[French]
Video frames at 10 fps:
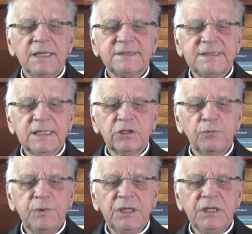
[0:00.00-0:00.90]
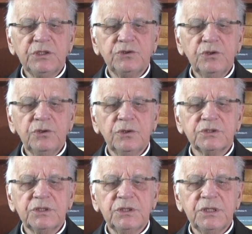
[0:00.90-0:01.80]
Cette plénitude
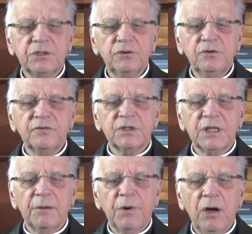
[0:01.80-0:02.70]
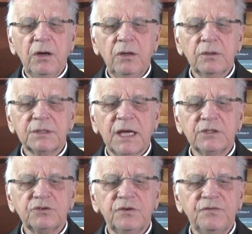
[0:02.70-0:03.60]
se découvre d'abord
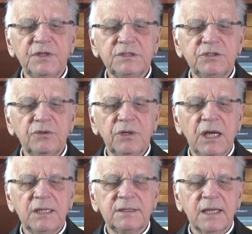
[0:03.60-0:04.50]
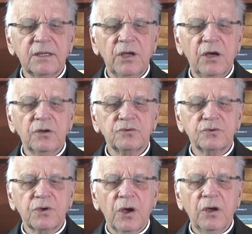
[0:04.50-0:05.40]
dans une vision intérieure
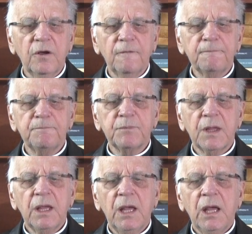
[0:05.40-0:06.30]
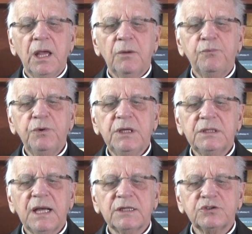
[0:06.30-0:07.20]
du cœur, puis
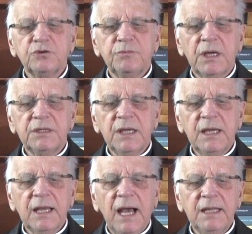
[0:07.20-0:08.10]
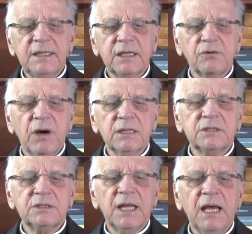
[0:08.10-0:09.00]
dans une manière
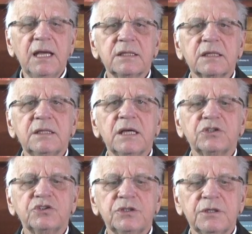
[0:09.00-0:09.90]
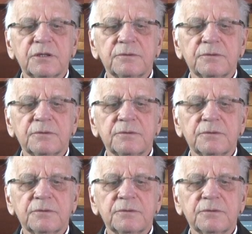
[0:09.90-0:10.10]
adéquate d'être et d'agir.